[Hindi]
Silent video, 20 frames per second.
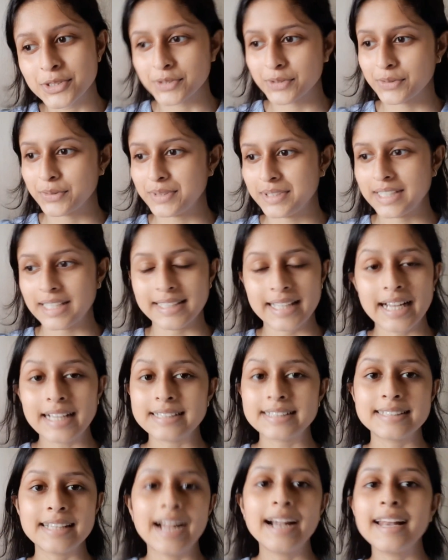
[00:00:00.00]
सो या
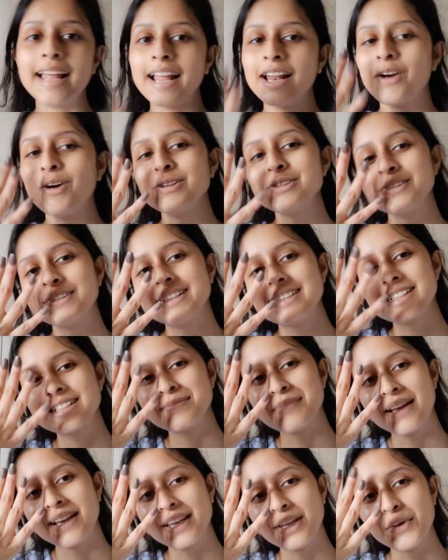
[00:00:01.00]
दैट दैट एंड ऑल्सो दिस
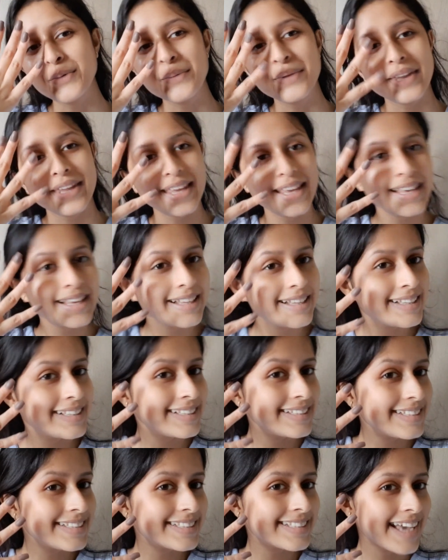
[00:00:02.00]
इज़ माई न्यू
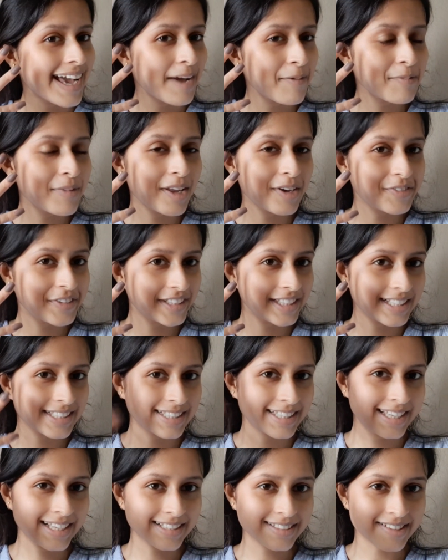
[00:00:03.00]
नेल्स आई एम लविंग
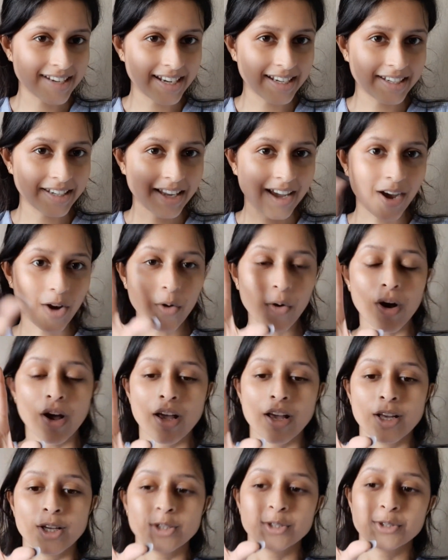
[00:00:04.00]
दिस नेल्स राइट नाउ
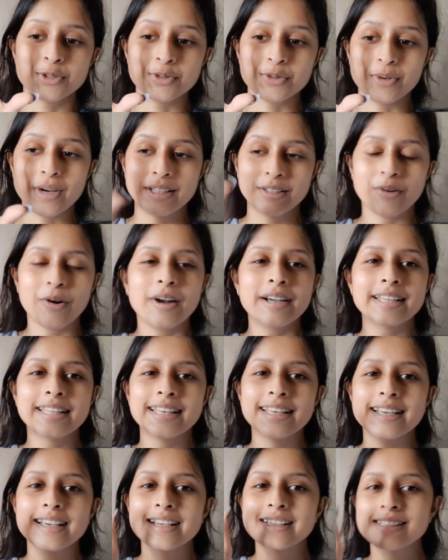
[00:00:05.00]
सो आई थॉट
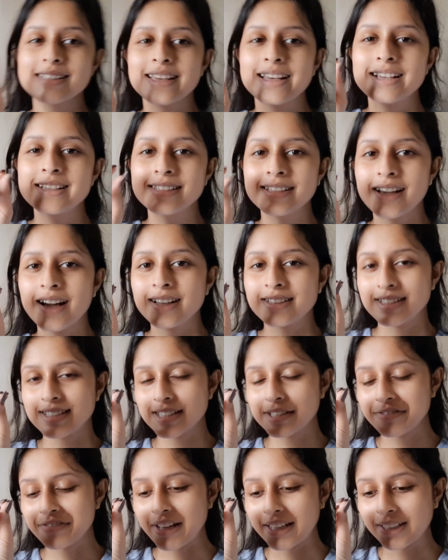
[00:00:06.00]
कि इस नेल्स का अच्छे
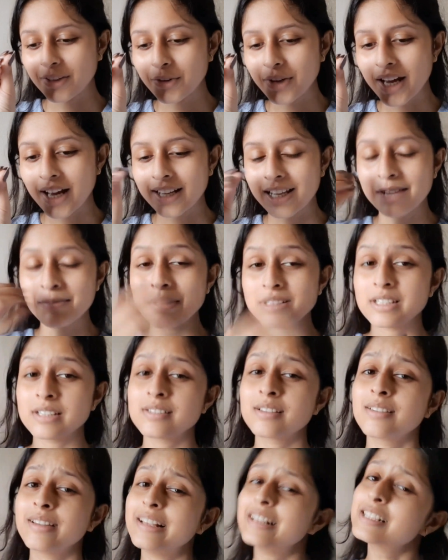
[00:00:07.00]
से फ़ायदा उठा के हम
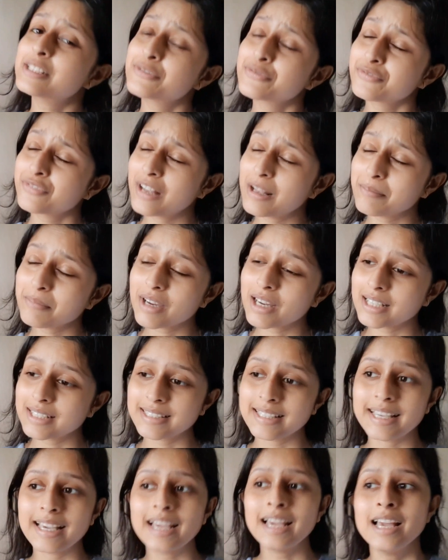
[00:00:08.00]
अच्छा सा रील्स फिल्म
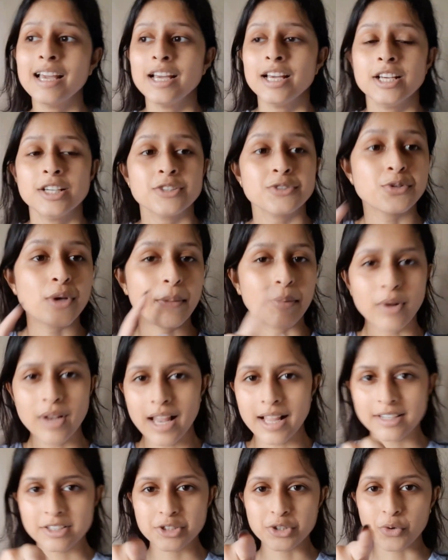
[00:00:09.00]
करते हैं सो आई
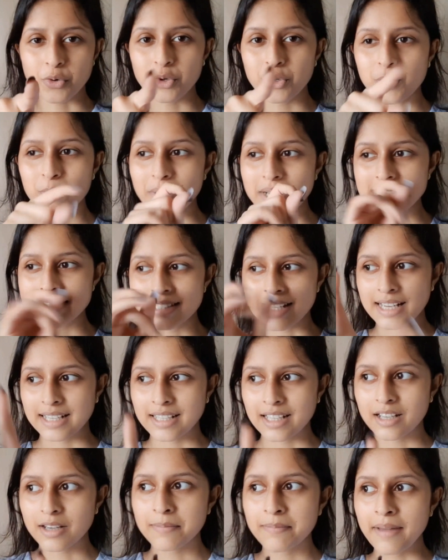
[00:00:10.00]
लाइक शो यू माई
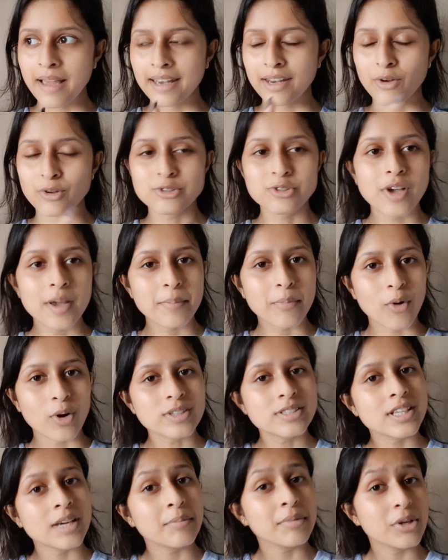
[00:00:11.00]
सेटअप एंड ऑल्सो आई
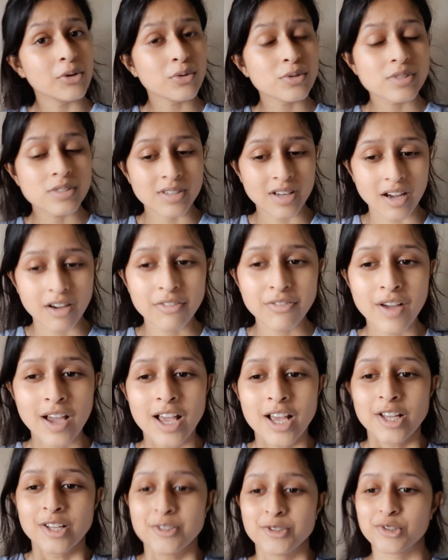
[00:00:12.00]
बॉट सम न्यू स्टफ़
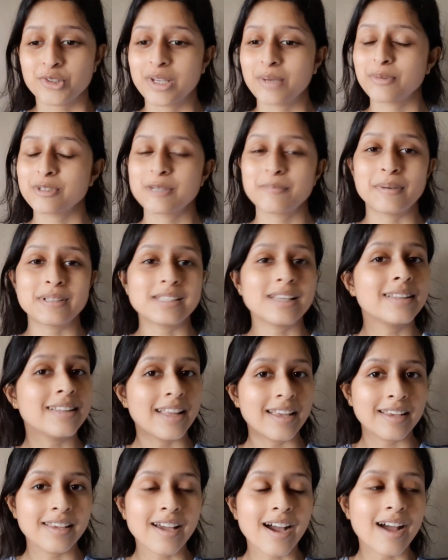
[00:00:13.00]
जो कि मुझे पसंद
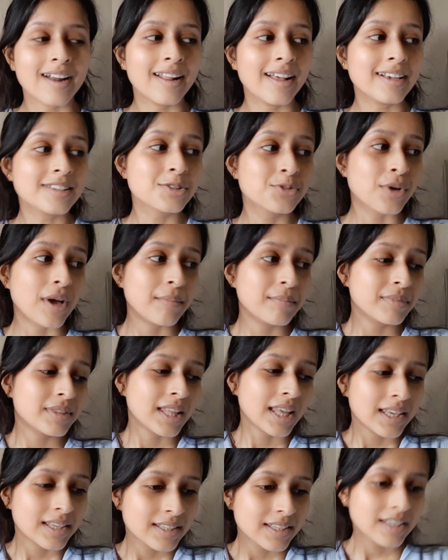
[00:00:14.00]
नहीं आ रहा है सो आई एम
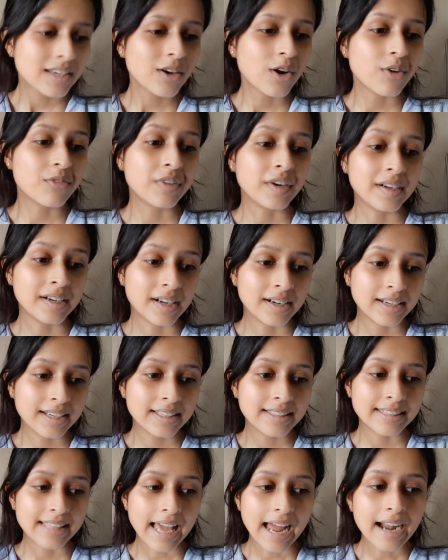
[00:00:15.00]
थिंकिंग ऑफ
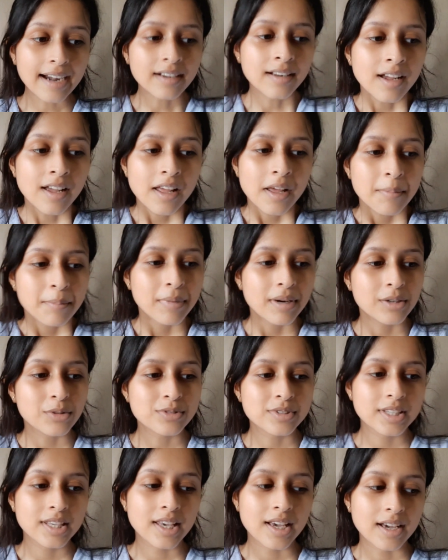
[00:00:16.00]
रिटर्निंग दैट
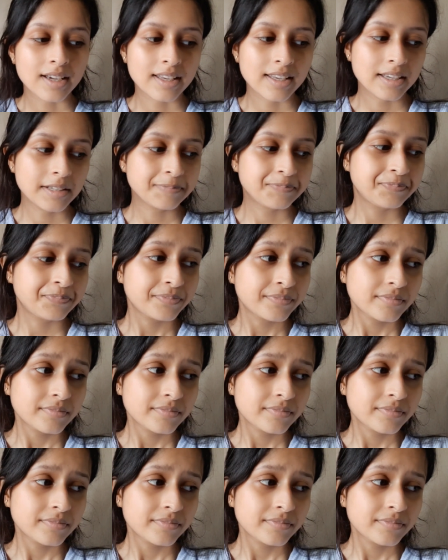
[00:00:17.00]
बट उसके आगे